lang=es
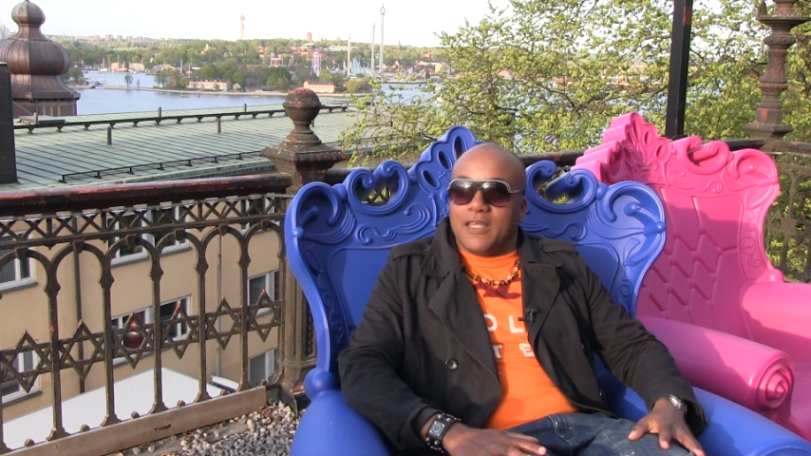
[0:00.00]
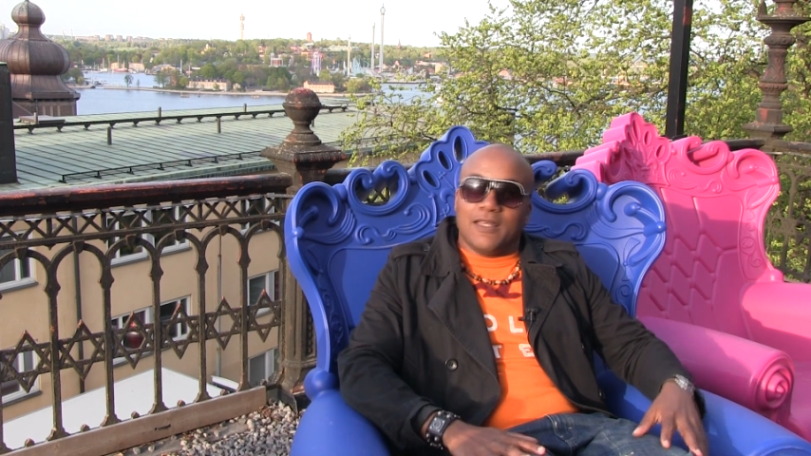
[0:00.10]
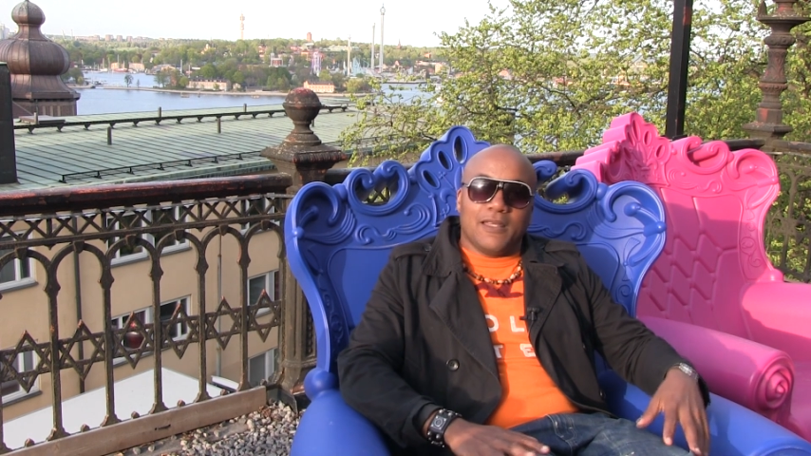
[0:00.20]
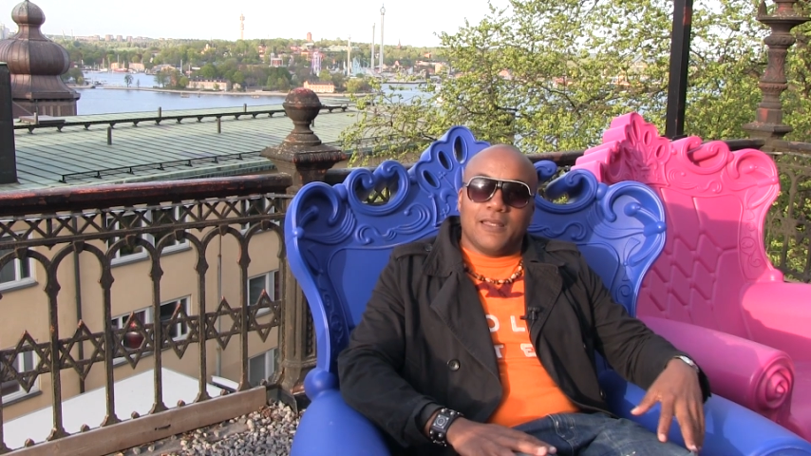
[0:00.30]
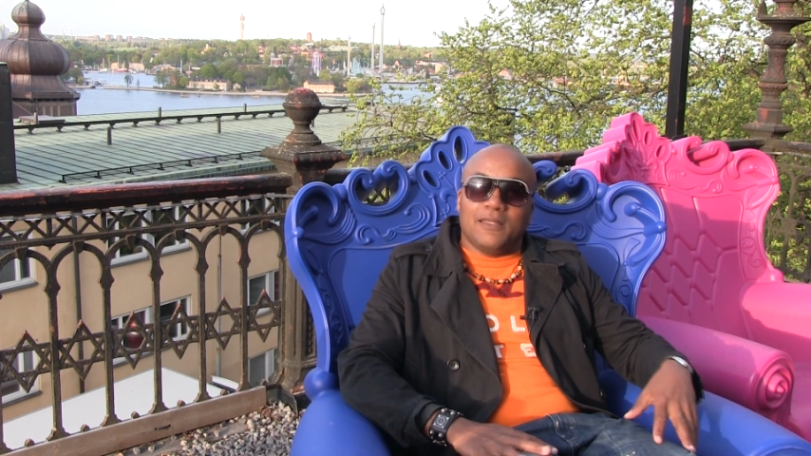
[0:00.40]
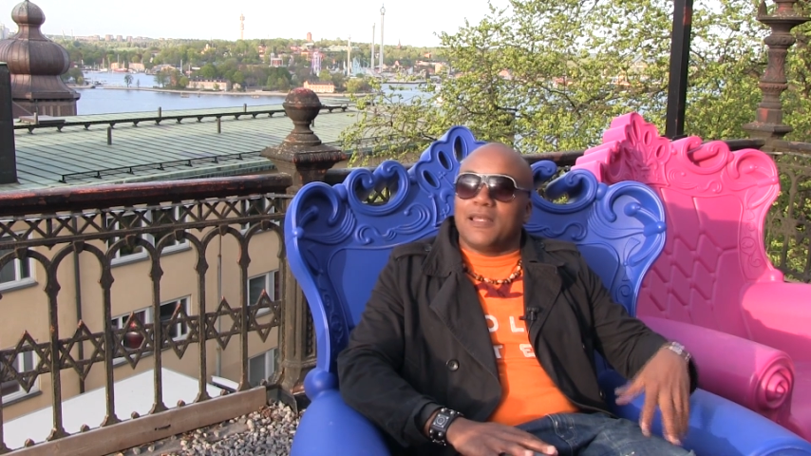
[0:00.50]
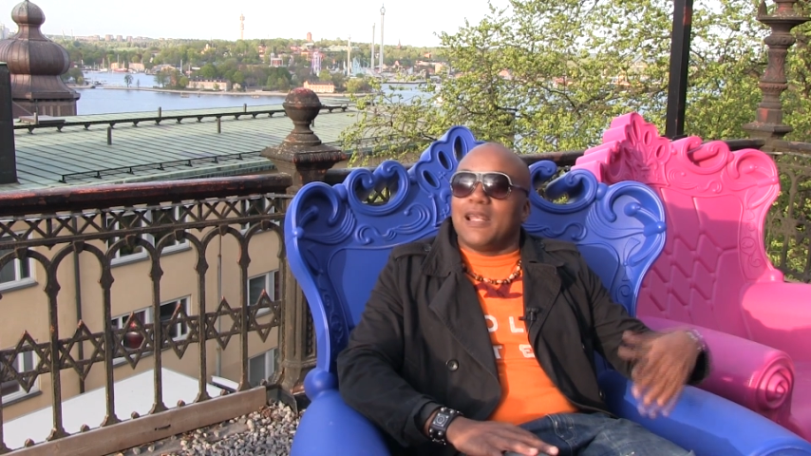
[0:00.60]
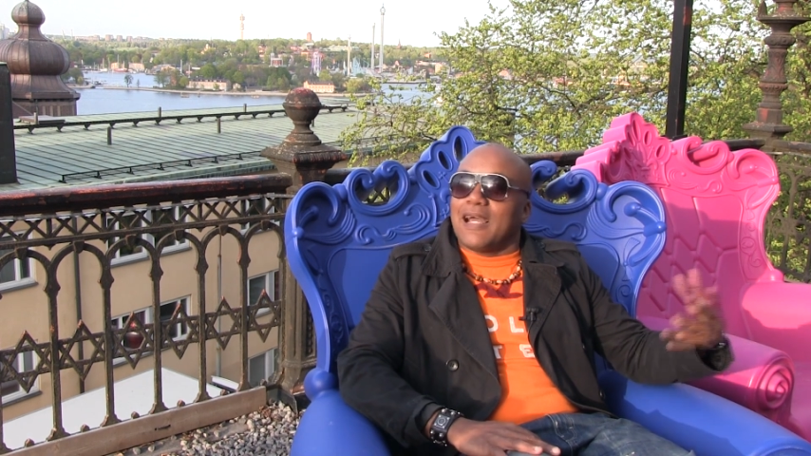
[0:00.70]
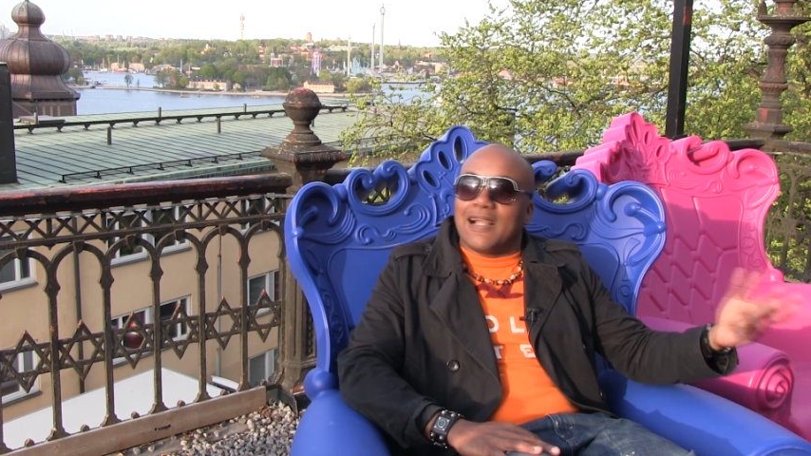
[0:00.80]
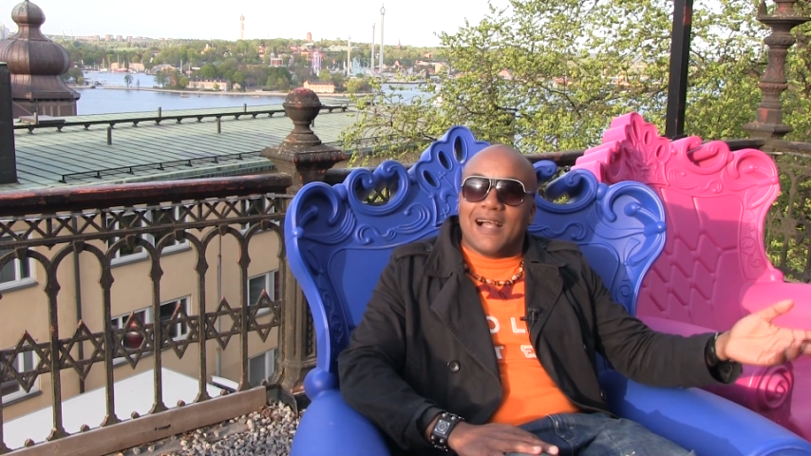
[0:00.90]
eh, entre
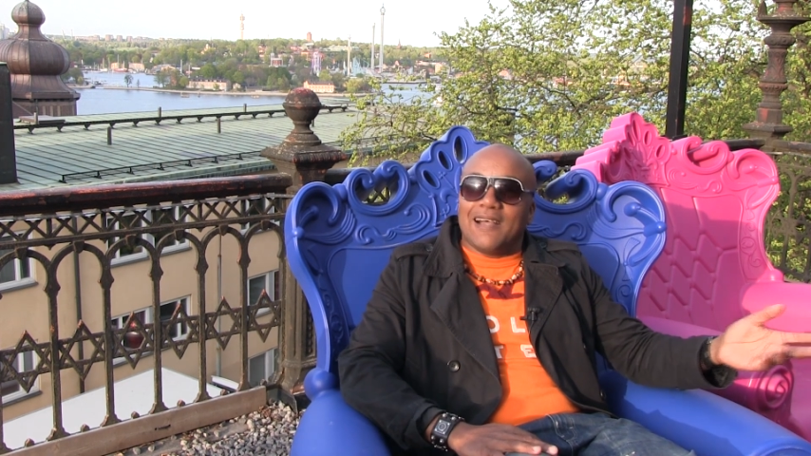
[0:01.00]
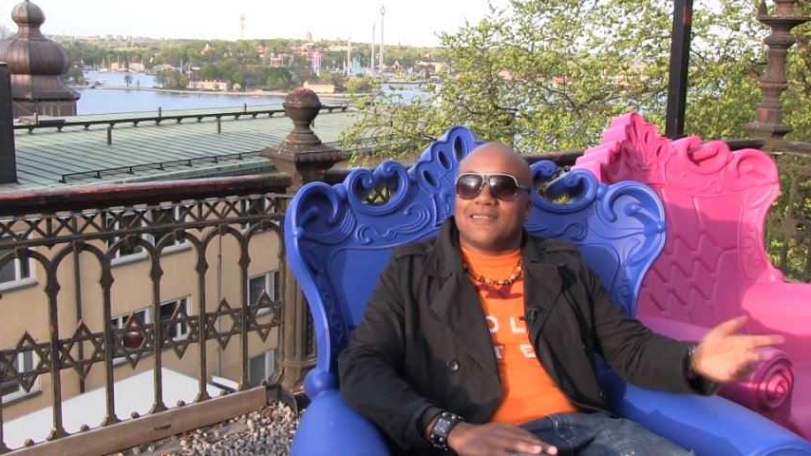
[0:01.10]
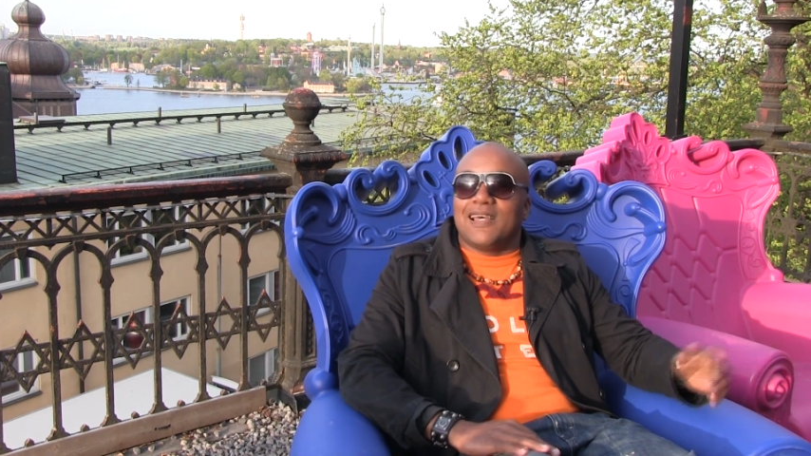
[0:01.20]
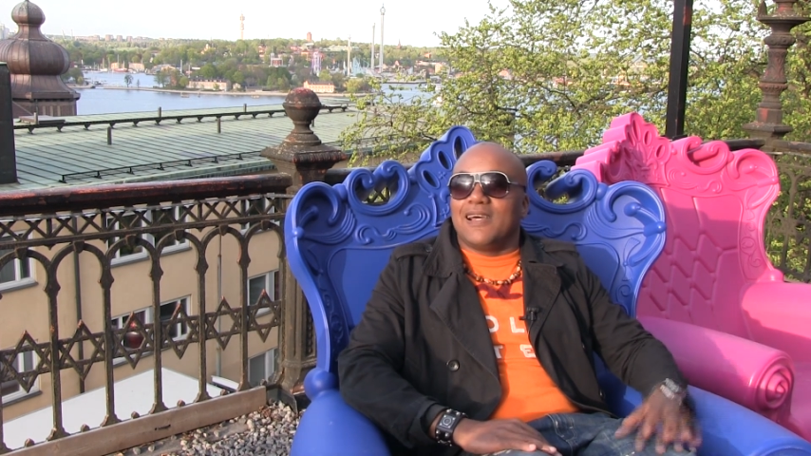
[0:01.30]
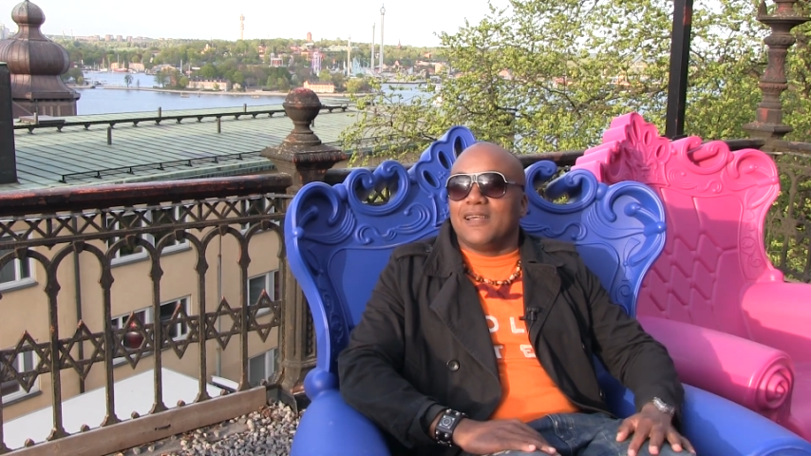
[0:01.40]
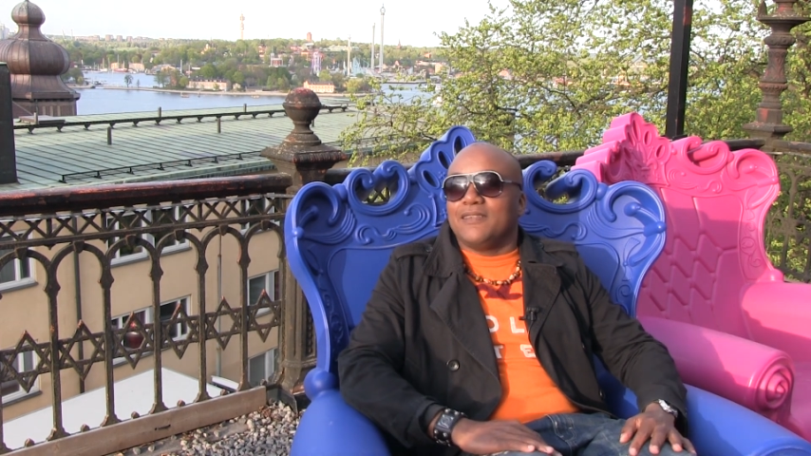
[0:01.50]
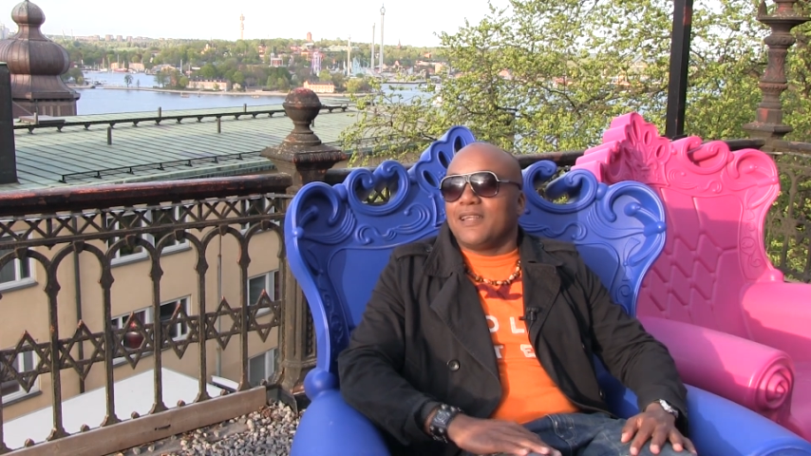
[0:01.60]
las casas,